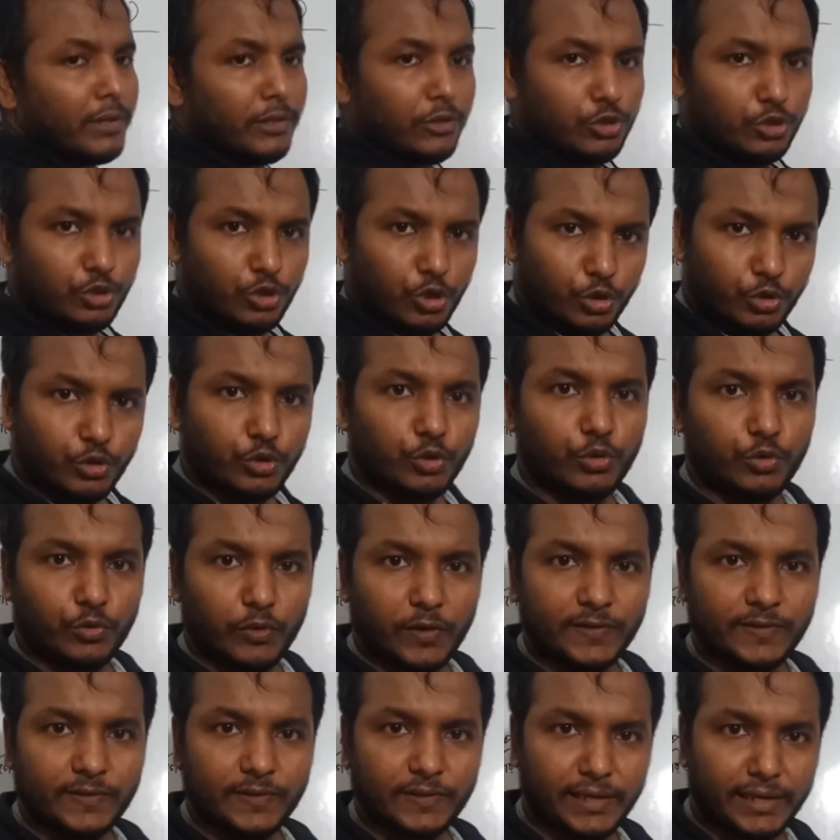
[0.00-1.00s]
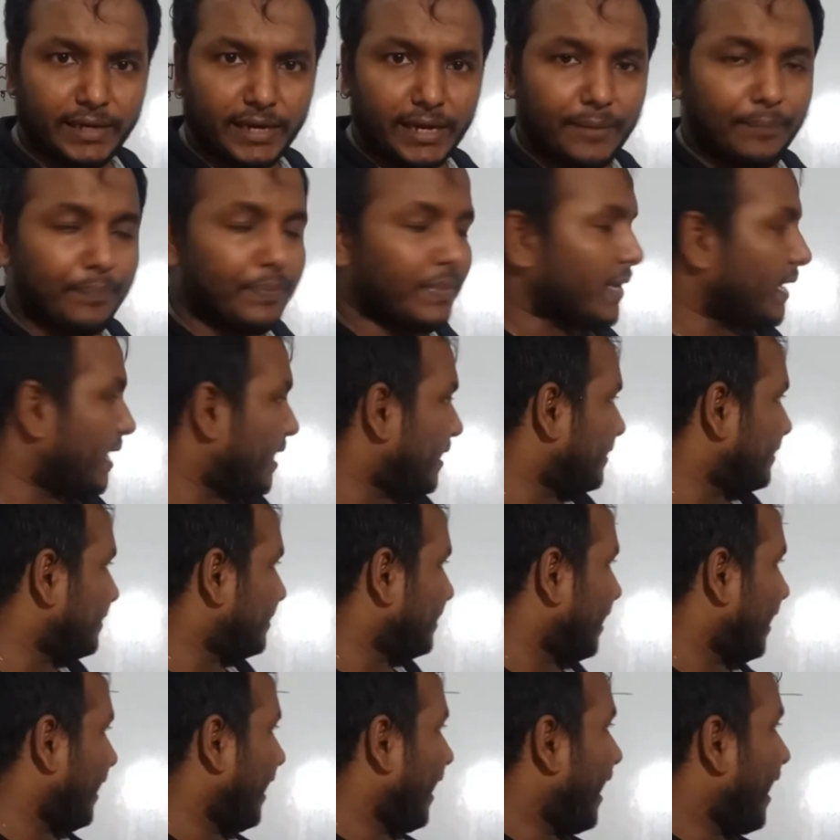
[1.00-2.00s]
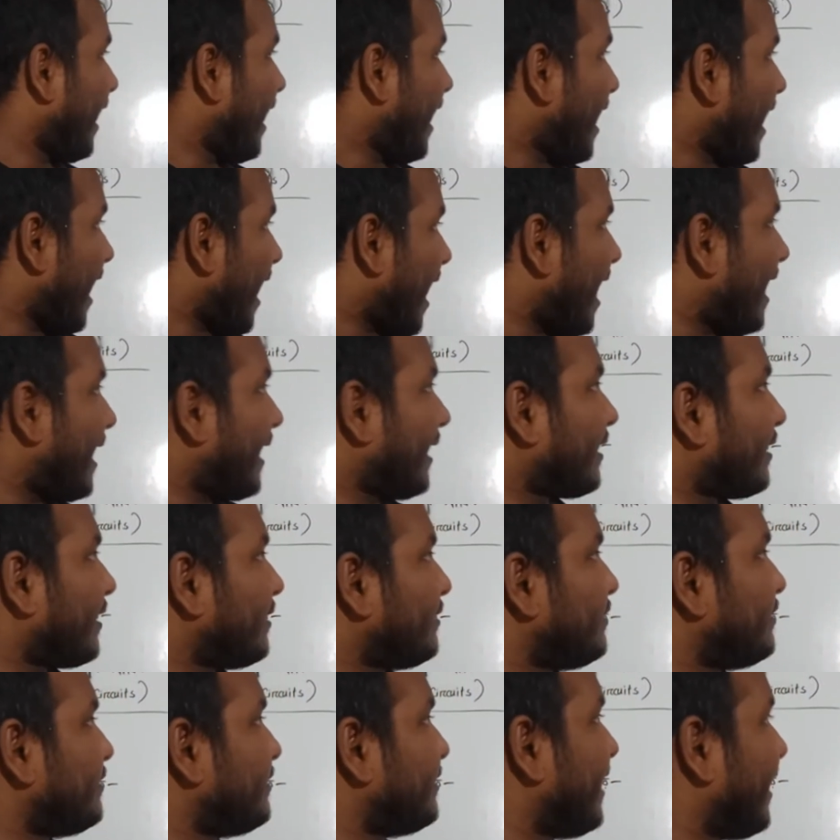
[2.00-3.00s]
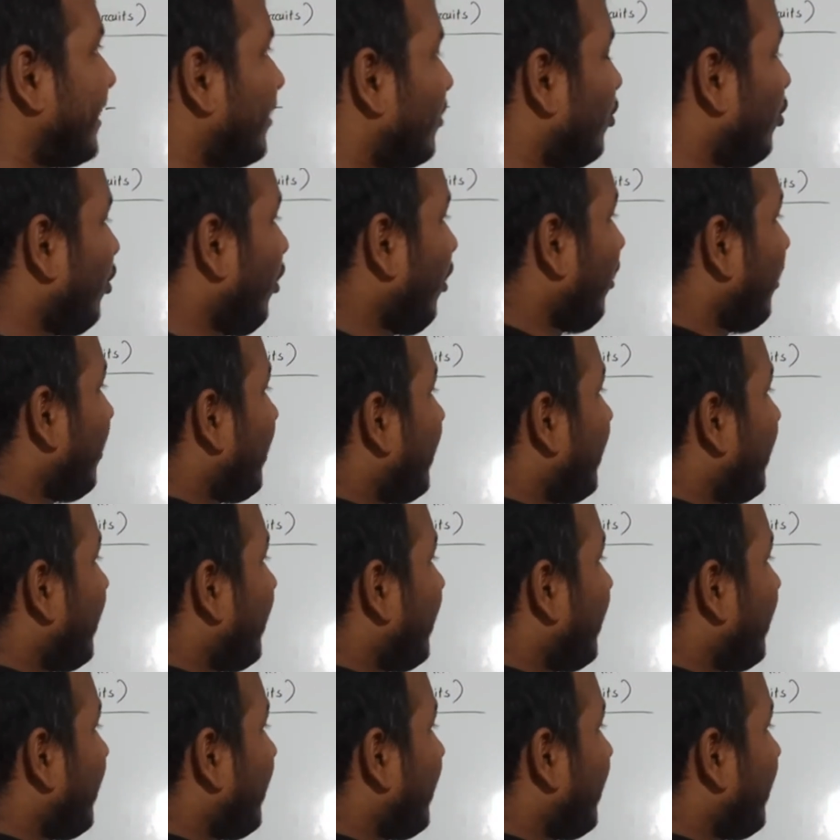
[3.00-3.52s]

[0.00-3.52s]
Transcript: প্রান্ত সংযুক্ত আছে তাই না আচ্ছা আরেকটা জিনিস দেখো